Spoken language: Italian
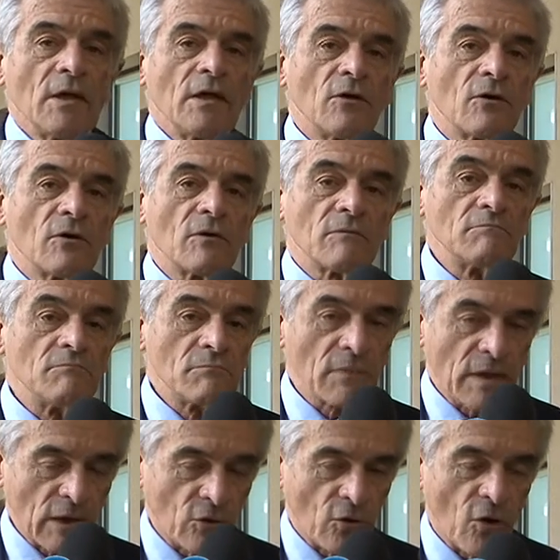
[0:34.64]
io
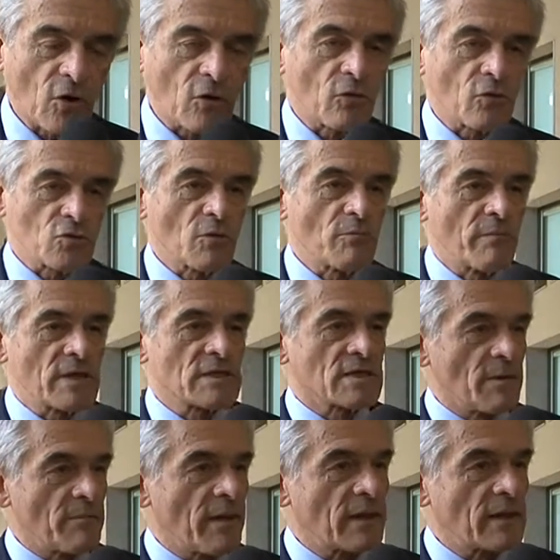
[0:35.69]
ritorno
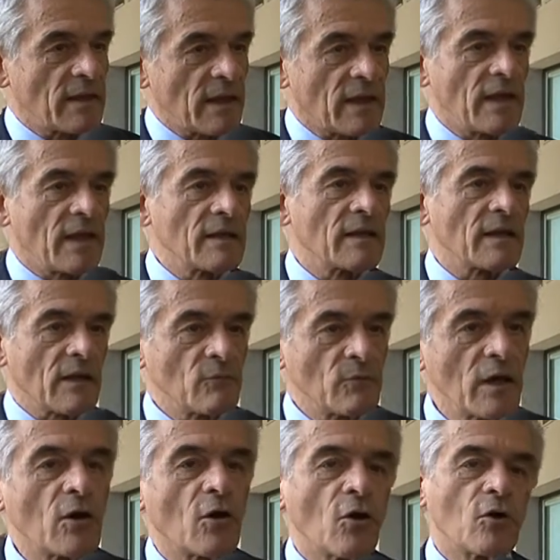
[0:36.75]
sommessamente a chiedere un
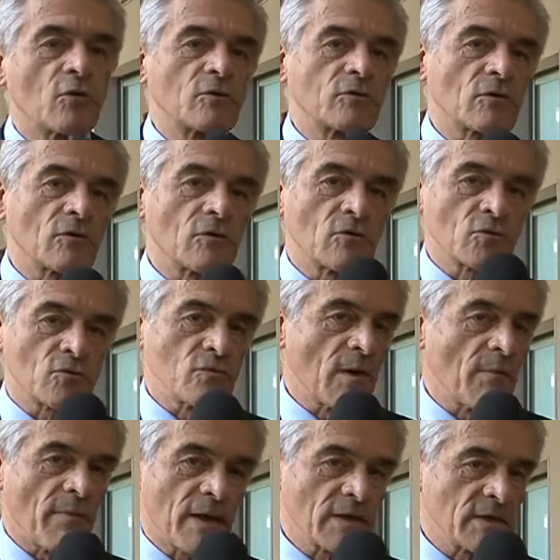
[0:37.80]
incontro
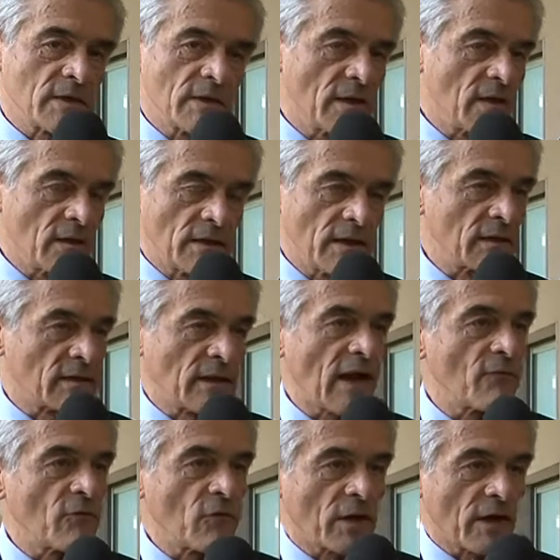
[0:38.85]
sulla base del, del
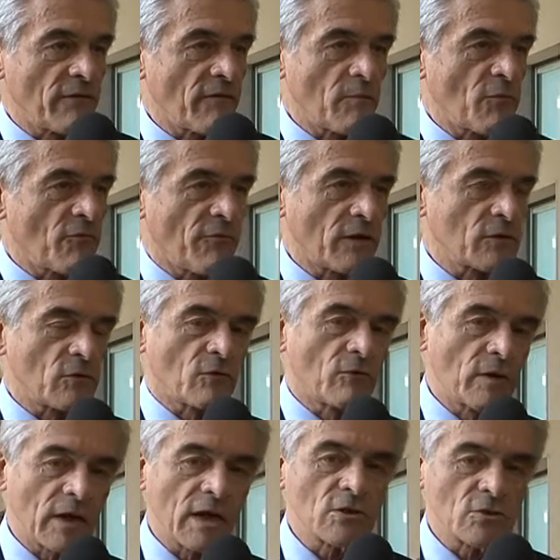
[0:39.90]
tavolo che avevamo fatto
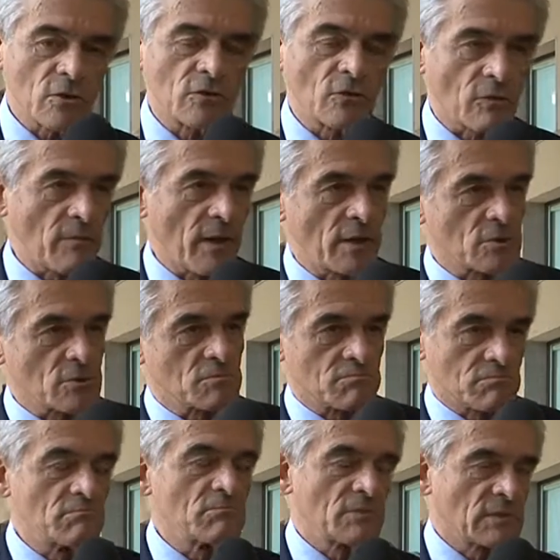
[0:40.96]
qui in Regione ormai
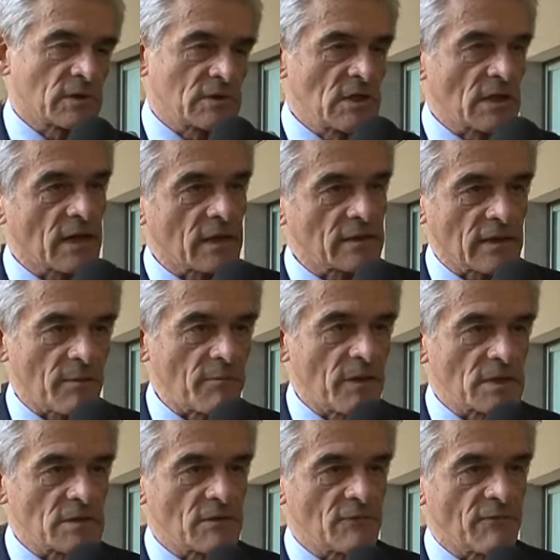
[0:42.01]
circa tre
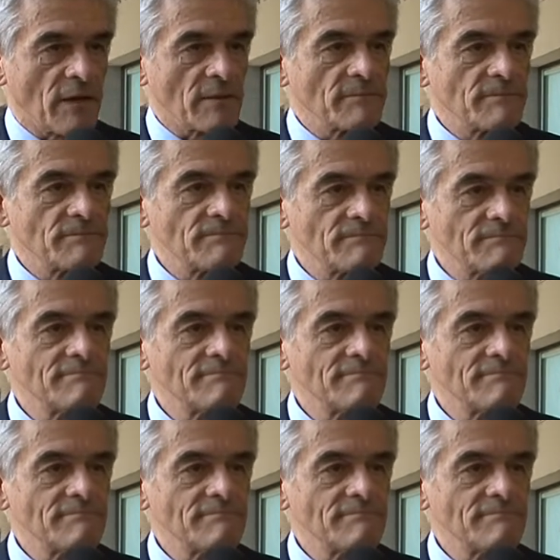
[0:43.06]
mesi fa.